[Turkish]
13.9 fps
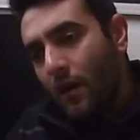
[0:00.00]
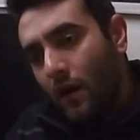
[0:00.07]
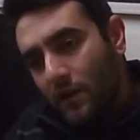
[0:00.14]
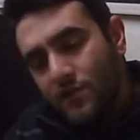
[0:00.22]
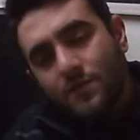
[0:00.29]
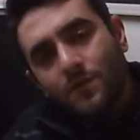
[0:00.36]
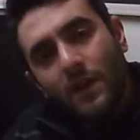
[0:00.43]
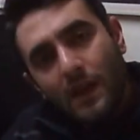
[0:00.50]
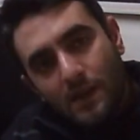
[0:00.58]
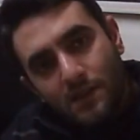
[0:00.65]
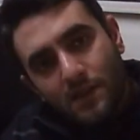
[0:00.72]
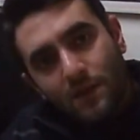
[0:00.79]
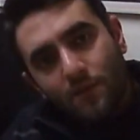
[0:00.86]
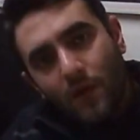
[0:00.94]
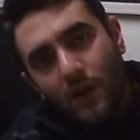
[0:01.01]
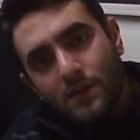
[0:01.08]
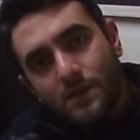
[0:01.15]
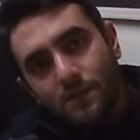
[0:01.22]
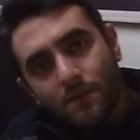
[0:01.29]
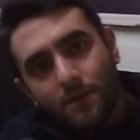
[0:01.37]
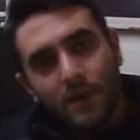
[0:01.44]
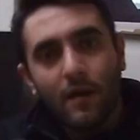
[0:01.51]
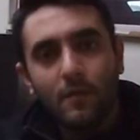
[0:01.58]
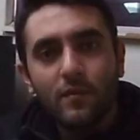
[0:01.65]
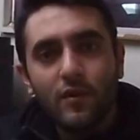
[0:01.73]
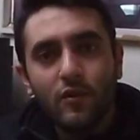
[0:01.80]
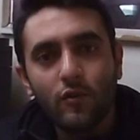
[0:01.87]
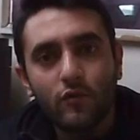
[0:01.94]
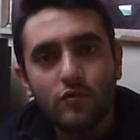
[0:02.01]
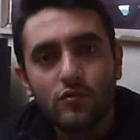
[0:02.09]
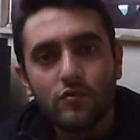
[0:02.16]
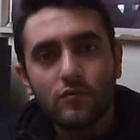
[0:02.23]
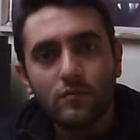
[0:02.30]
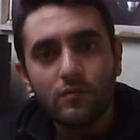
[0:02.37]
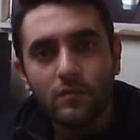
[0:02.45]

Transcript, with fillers: aracımda yazılım var. Bilen biliyordur.